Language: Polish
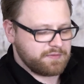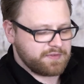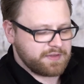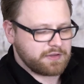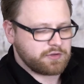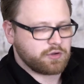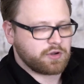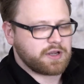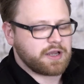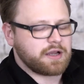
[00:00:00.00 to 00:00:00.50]
w,
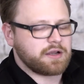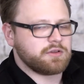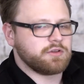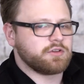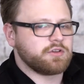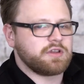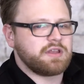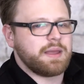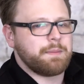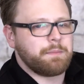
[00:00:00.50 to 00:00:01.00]
zatokach,
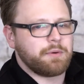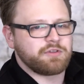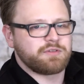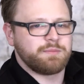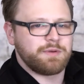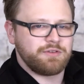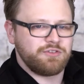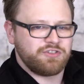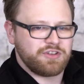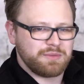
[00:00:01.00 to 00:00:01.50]
no to nie
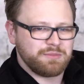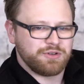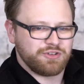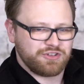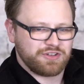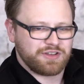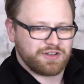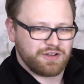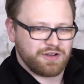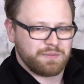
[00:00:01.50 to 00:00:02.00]
pozbędziemy
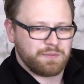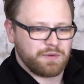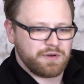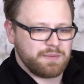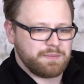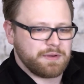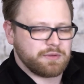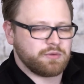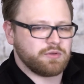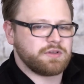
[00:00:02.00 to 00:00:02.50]
się tego
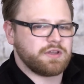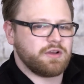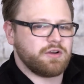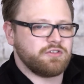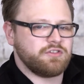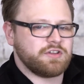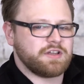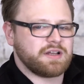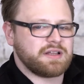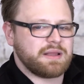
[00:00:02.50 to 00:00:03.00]
polipa. Tutaj
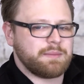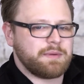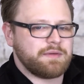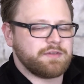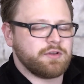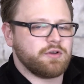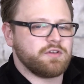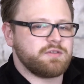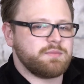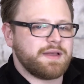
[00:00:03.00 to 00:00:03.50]
chodzi tak
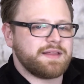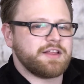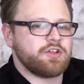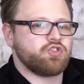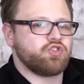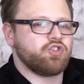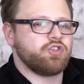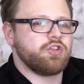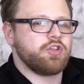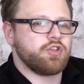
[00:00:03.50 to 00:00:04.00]
naprawdę o zmiany
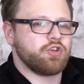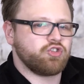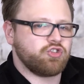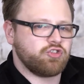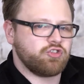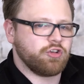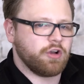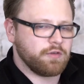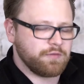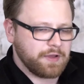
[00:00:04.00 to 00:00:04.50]

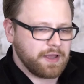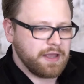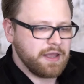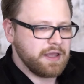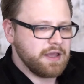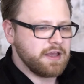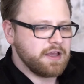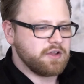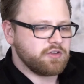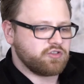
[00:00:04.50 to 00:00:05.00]
czynnościowe,
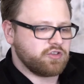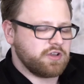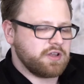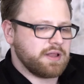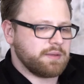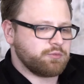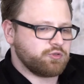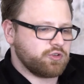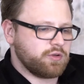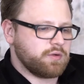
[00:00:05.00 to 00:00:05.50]
czyli
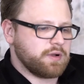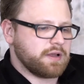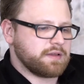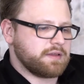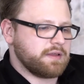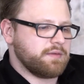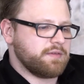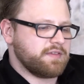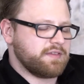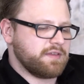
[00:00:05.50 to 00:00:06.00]
na
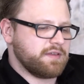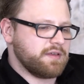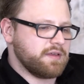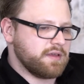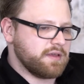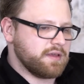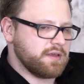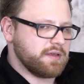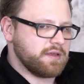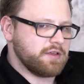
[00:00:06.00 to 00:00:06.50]
przykład
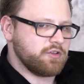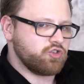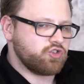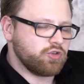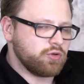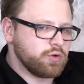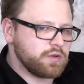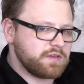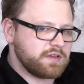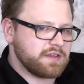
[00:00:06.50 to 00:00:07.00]
e,
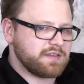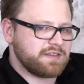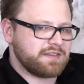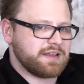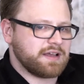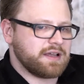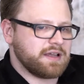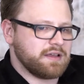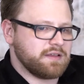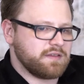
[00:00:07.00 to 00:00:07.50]
śluz jest
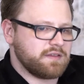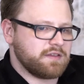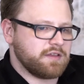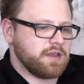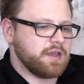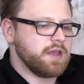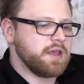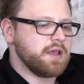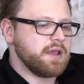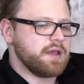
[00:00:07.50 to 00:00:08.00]
za
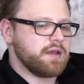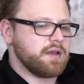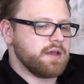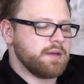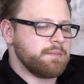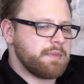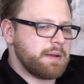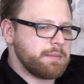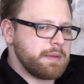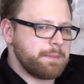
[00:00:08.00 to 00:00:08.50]
gęsty,
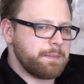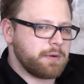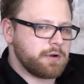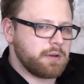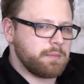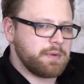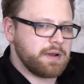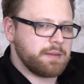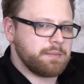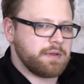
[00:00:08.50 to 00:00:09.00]
e, mamy
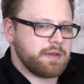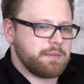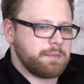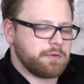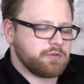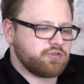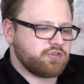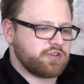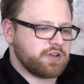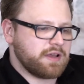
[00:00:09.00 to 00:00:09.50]
problem
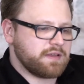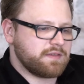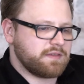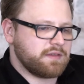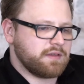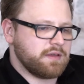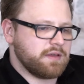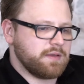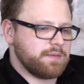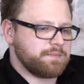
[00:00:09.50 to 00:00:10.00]

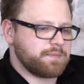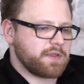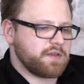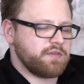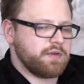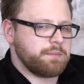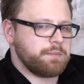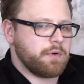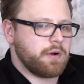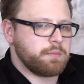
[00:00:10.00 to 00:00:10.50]
podczas
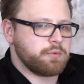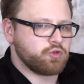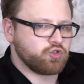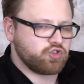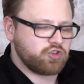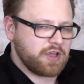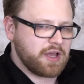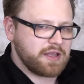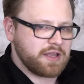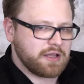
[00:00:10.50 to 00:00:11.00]

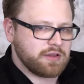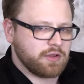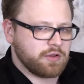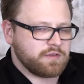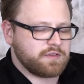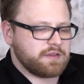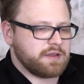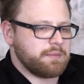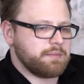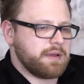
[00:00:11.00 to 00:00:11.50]
opróżniania
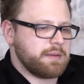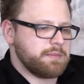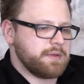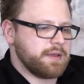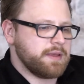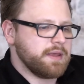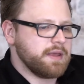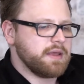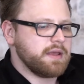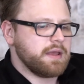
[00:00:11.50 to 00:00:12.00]
nosa,
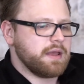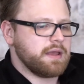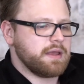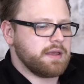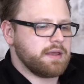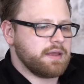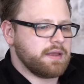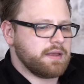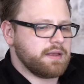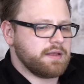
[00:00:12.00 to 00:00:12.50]
mamy
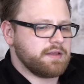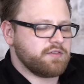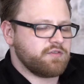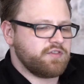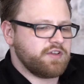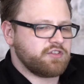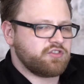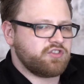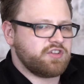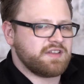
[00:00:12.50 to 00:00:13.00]

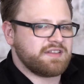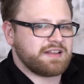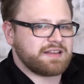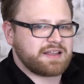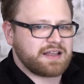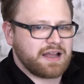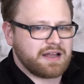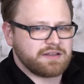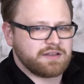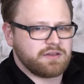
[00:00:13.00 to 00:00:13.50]
wiecznie
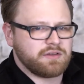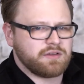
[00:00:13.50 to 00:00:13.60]
zatkany